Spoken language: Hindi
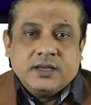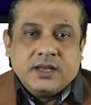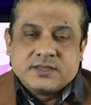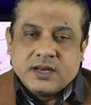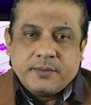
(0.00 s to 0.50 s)

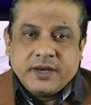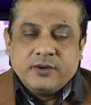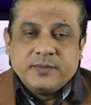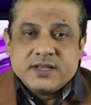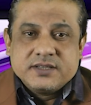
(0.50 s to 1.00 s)
असलम
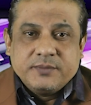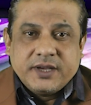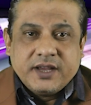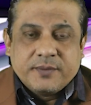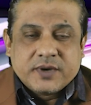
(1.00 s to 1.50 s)
नाजिन मैं
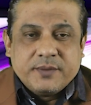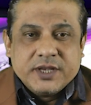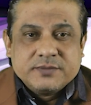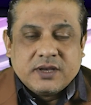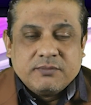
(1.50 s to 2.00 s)
आपका
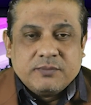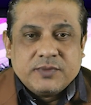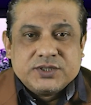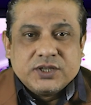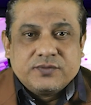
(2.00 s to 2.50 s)
मेज़बान
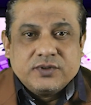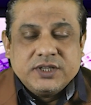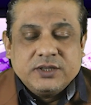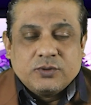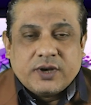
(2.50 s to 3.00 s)
मोहम्मद
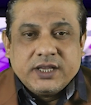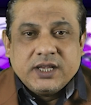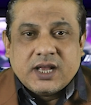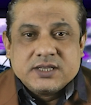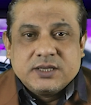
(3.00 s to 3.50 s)
शरफुद्दीन तो आइए
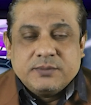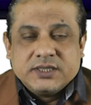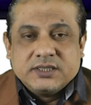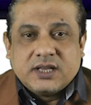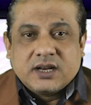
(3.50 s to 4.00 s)
आज की
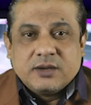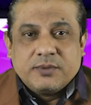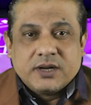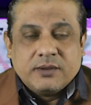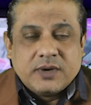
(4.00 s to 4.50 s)
मज़ेदार
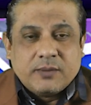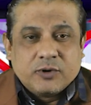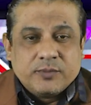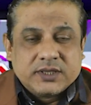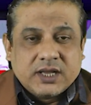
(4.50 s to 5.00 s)
खबर हम आपको
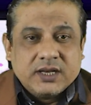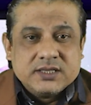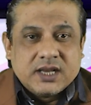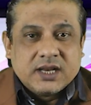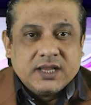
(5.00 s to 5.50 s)
बताने
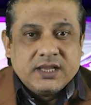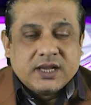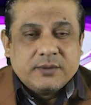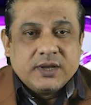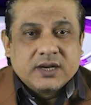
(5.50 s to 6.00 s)
जा रहे हैं ये
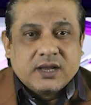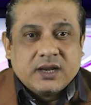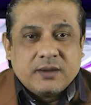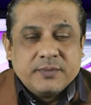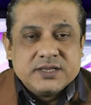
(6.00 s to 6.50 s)
खबर का
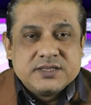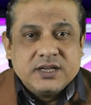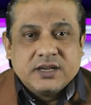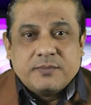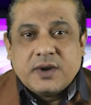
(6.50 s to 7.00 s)
नाम है
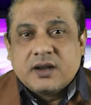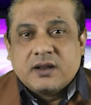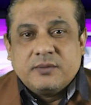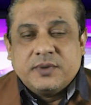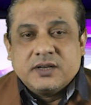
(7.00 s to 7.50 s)
चीख मार
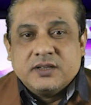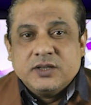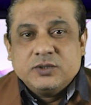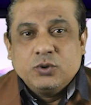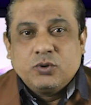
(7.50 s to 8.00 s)
खबर
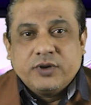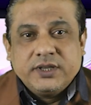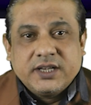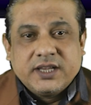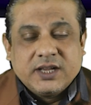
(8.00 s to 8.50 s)
जो कोई
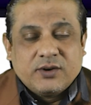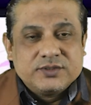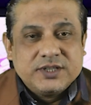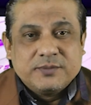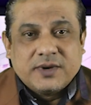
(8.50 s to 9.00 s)
देखेगा और
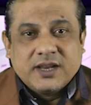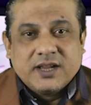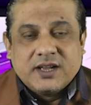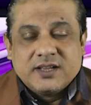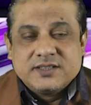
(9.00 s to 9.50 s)
चीख
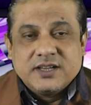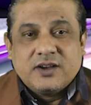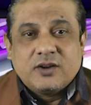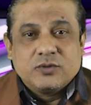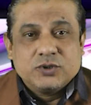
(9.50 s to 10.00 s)
मारेगा हंसेगा
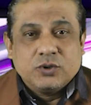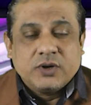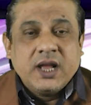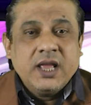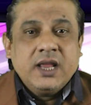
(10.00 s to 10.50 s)
और खुश
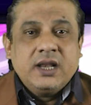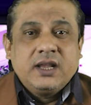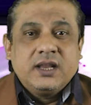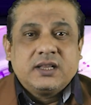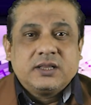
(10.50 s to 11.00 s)
होगा
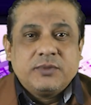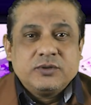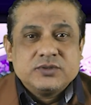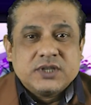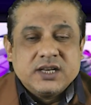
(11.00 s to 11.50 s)
लेकिन अदबन
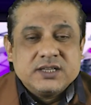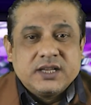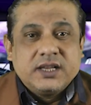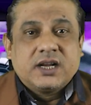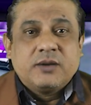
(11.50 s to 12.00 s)
गुजारिश है
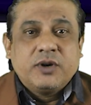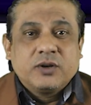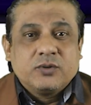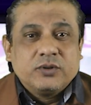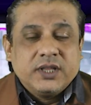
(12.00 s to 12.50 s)
ये ख़बर
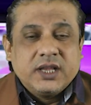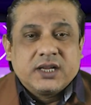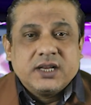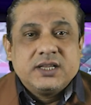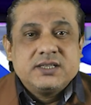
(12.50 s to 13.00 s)
को देख
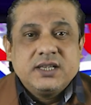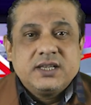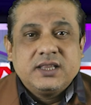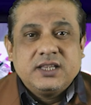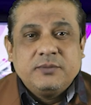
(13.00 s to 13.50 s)
कर किसी
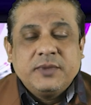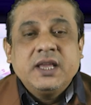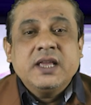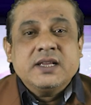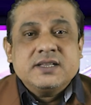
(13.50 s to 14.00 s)
के दिल में
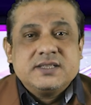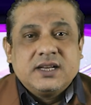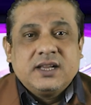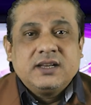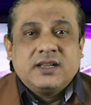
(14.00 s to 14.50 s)

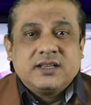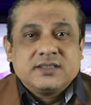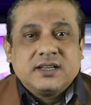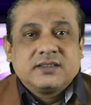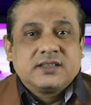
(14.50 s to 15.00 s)
जलन
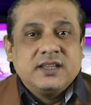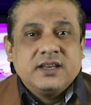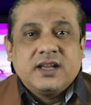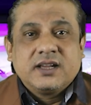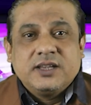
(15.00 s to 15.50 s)
हसरत
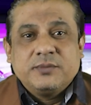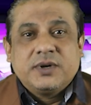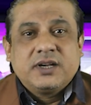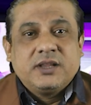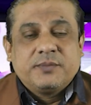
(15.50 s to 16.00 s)
कीना
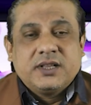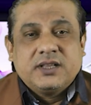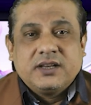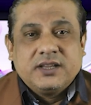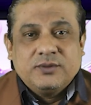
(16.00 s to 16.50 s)
कीपट ये पैदा
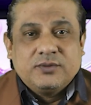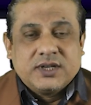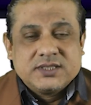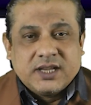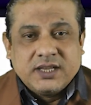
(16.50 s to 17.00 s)
नहीं होना
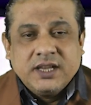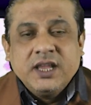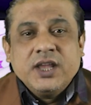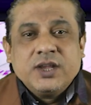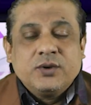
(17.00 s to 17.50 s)
चाहिए
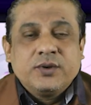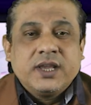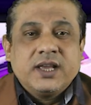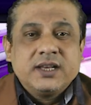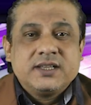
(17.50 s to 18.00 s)
क्योंकि
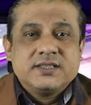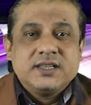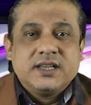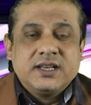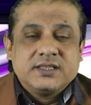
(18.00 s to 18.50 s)
हर किसी
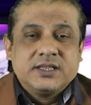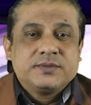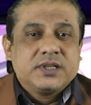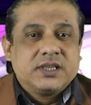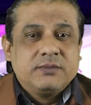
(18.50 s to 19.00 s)
के नसीब
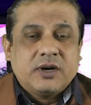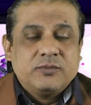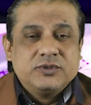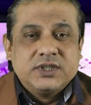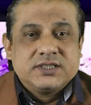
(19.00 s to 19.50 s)
सत्ती
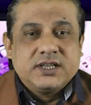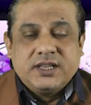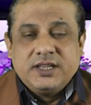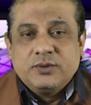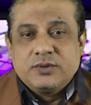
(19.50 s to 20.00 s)
बाबू जैसे
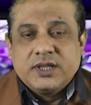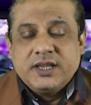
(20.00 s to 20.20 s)
नहीं होते